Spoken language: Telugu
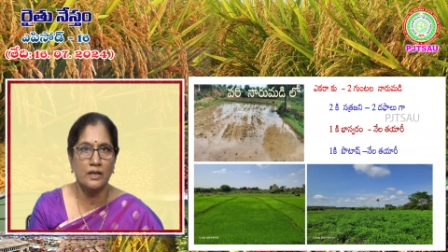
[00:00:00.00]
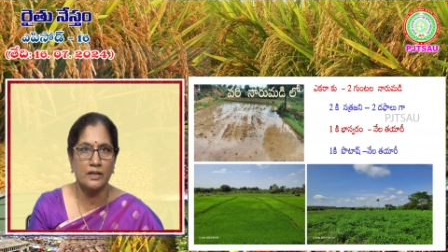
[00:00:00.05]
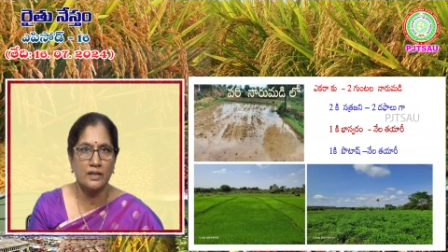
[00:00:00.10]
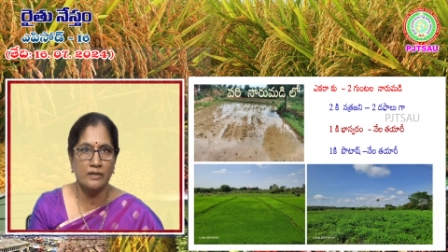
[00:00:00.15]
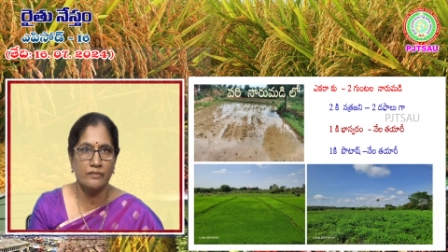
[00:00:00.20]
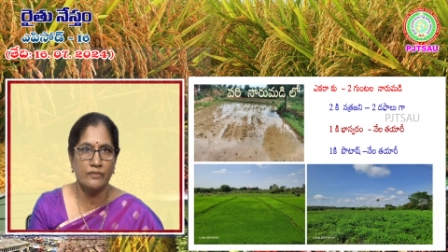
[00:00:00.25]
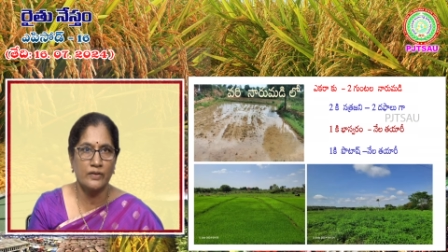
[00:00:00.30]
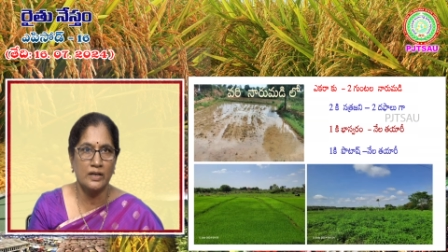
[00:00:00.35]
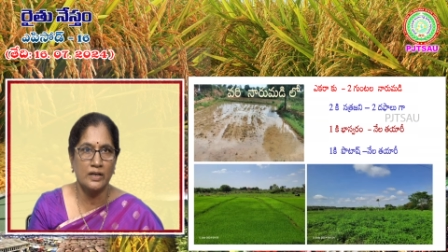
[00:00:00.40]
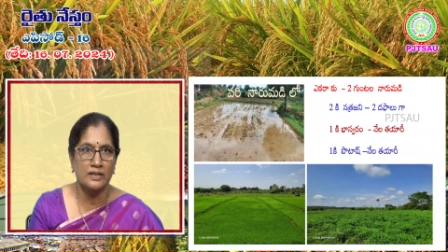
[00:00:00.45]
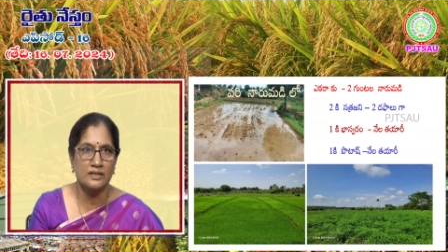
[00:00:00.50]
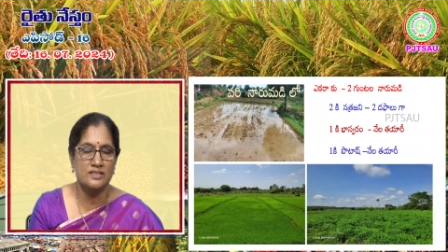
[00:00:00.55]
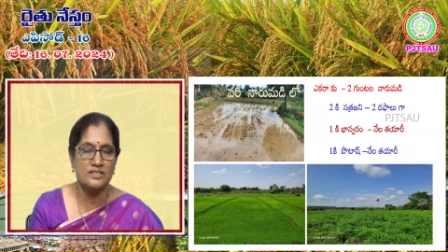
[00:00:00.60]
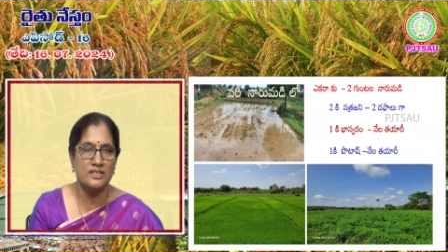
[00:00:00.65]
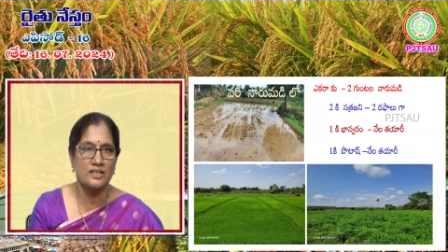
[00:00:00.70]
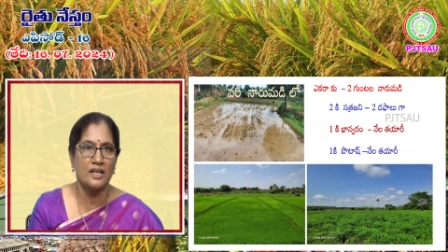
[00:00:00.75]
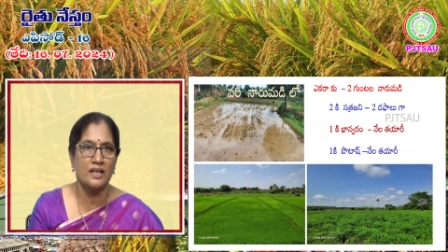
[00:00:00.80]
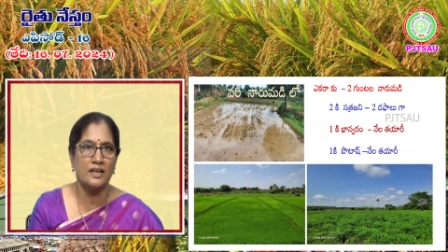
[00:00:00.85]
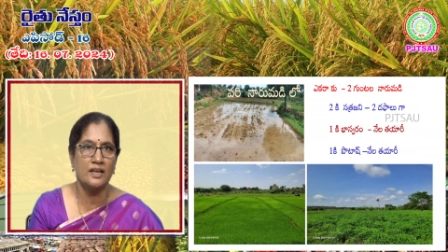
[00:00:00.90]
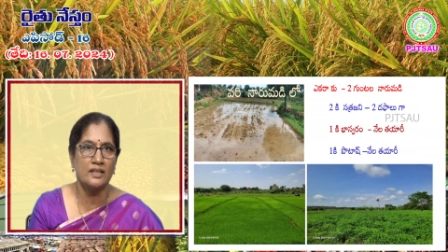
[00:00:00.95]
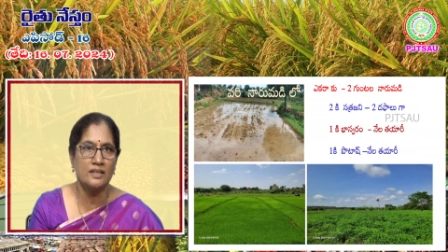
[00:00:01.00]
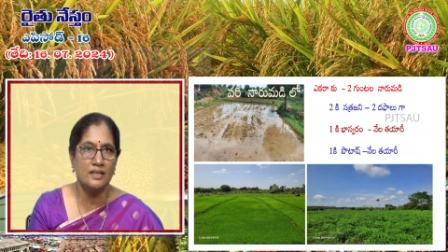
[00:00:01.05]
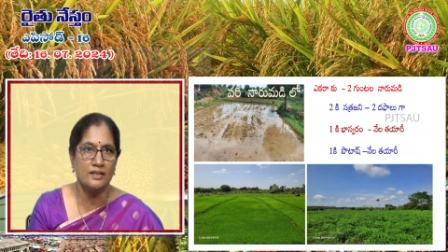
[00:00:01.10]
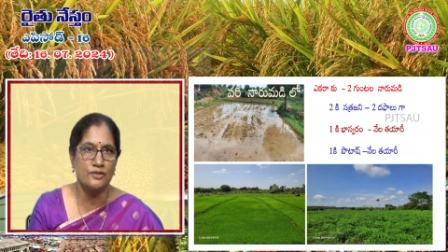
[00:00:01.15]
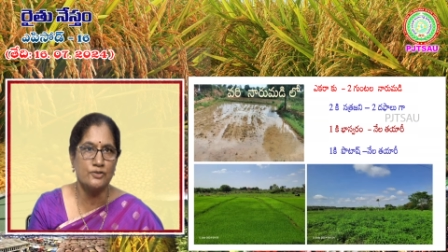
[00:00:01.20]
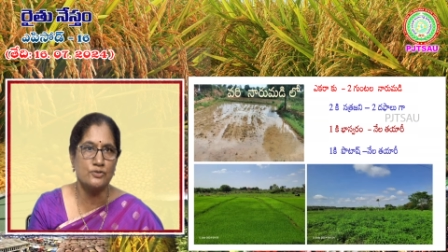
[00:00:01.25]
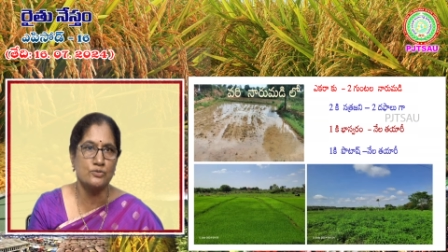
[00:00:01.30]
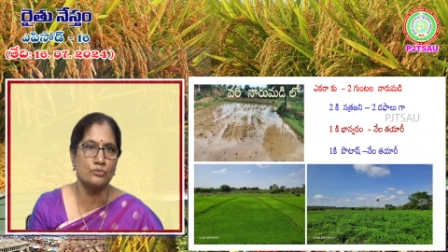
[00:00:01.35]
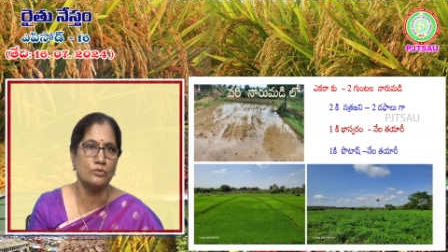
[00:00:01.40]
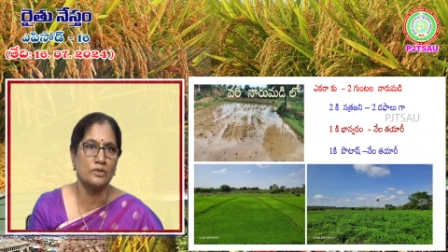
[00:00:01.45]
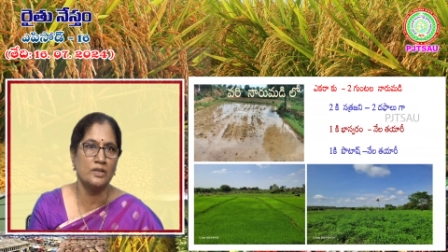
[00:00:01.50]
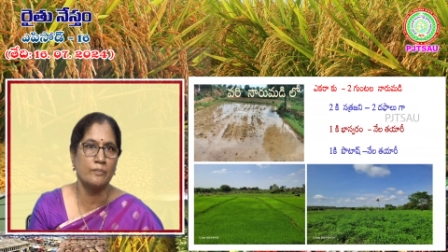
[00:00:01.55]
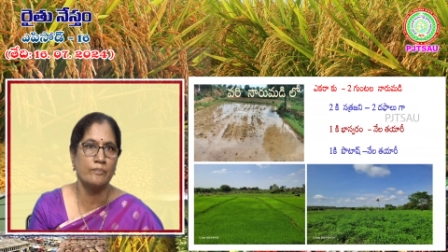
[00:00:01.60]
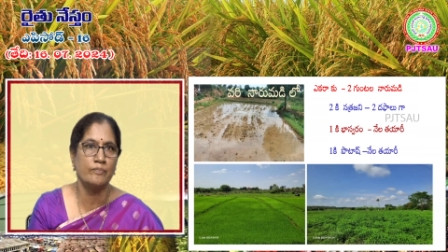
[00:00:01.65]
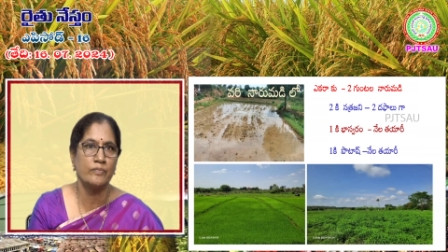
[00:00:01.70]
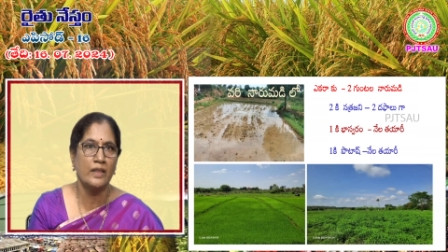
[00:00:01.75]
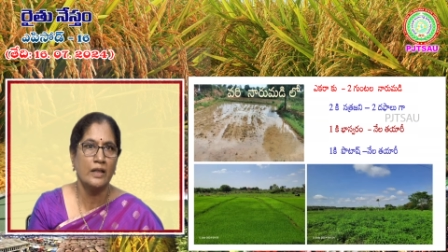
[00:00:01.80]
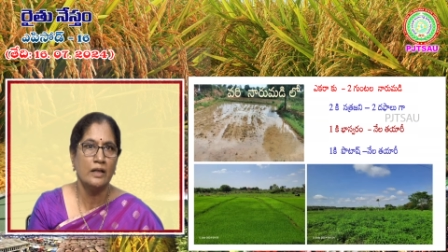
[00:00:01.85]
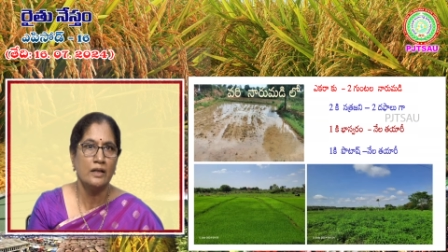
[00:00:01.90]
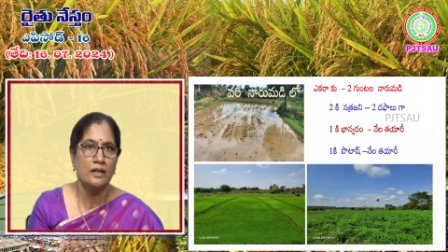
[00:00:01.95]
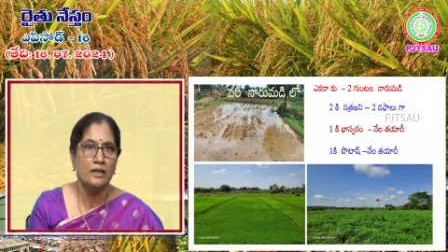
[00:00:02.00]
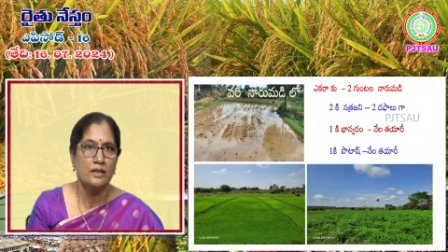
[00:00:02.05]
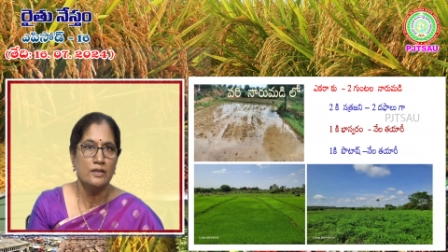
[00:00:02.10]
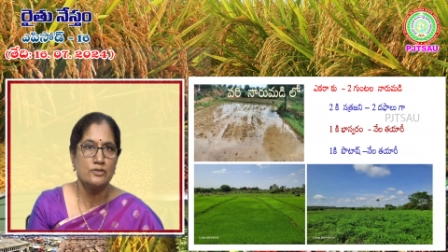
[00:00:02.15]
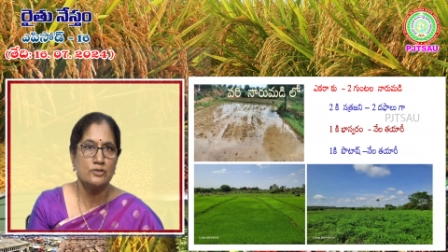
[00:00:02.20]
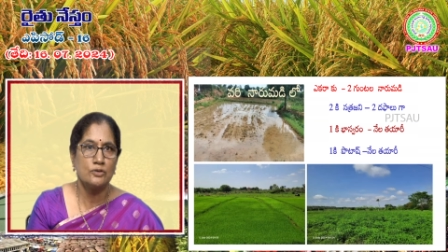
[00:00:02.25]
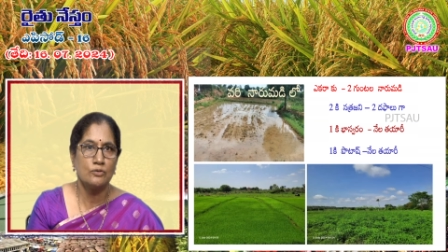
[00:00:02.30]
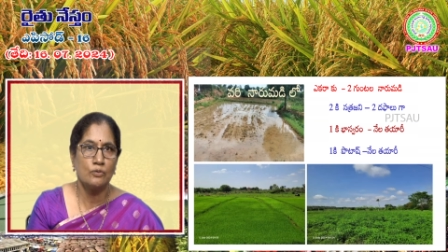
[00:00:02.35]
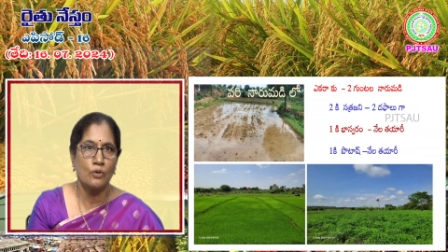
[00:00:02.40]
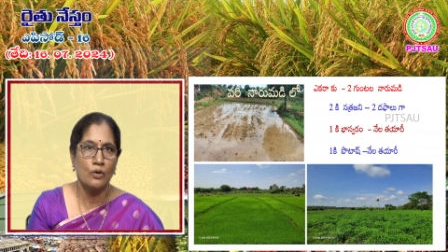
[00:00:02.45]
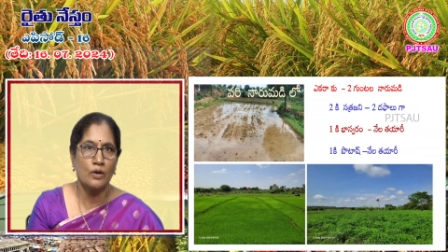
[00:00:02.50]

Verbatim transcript: దఫా నత్రజని అనేది అందించుకుంటాం సో